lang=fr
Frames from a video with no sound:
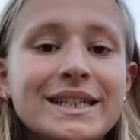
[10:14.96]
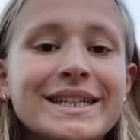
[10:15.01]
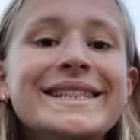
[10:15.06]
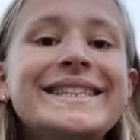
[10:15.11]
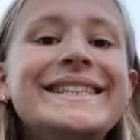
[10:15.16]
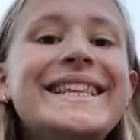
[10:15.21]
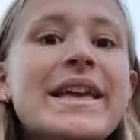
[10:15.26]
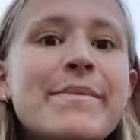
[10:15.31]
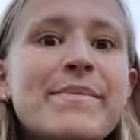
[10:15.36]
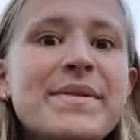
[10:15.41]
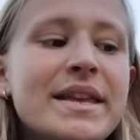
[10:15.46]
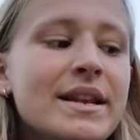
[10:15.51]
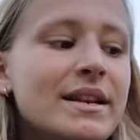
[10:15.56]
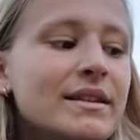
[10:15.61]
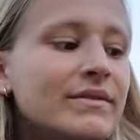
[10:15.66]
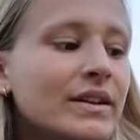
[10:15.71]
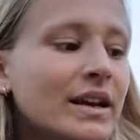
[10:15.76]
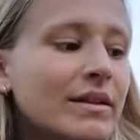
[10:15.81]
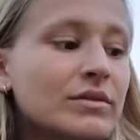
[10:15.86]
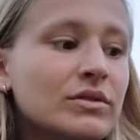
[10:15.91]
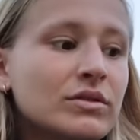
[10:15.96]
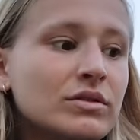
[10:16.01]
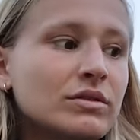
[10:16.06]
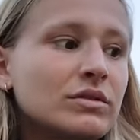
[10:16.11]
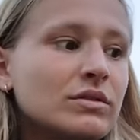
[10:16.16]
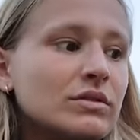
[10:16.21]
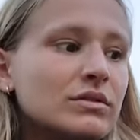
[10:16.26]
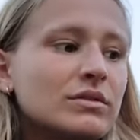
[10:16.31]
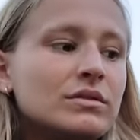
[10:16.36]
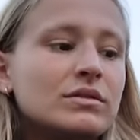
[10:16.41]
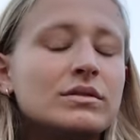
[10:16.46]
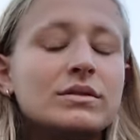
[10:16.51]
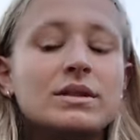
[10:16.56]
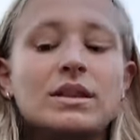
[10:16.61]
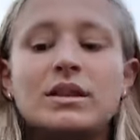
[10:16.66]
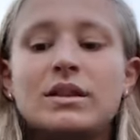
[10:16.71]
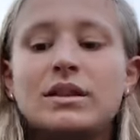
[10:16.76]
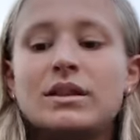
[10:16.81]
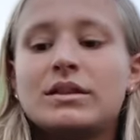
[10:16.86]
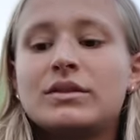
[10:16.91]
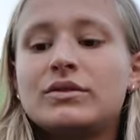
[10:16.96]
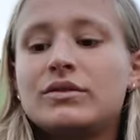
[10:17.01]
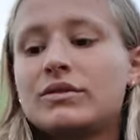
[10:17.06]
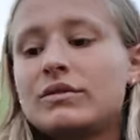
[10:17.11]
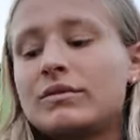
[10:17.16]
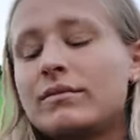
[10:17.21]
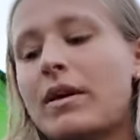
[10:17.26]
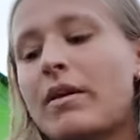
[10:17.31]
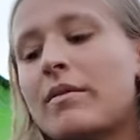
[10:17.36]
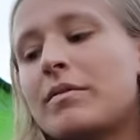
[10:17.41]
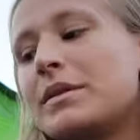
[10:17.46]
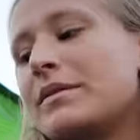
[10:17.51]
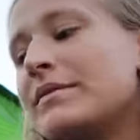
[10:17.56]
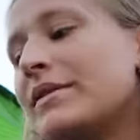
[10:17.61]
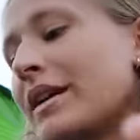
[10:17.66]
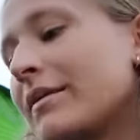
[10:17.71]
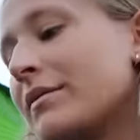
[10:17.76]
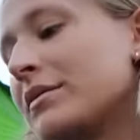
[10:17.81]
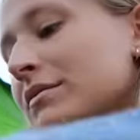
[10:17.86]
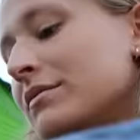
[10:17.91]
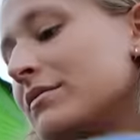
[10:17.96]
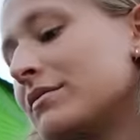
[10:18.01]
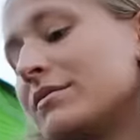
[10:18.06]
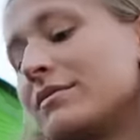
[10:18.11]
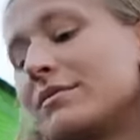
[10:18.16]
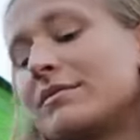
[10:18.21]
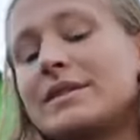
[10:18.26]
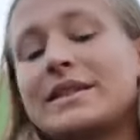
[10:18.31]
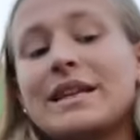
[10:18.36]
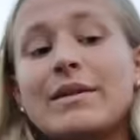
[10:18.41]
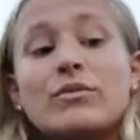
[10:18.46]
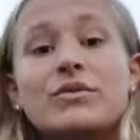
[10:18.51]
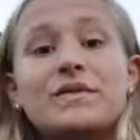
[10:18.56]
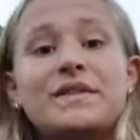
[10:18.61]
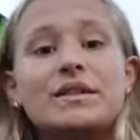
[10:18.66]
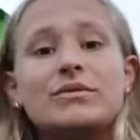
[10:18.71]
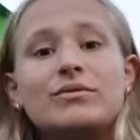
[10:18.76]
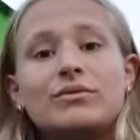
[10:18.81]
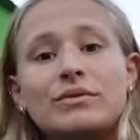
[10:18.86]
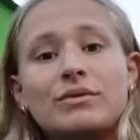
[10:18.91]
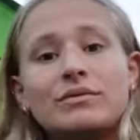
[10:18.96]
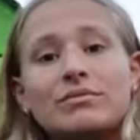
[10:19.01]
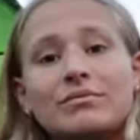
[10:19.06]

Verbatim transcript: C'est débile, vraiment, je, je comprends pas, vraiment, ça me dégoûte.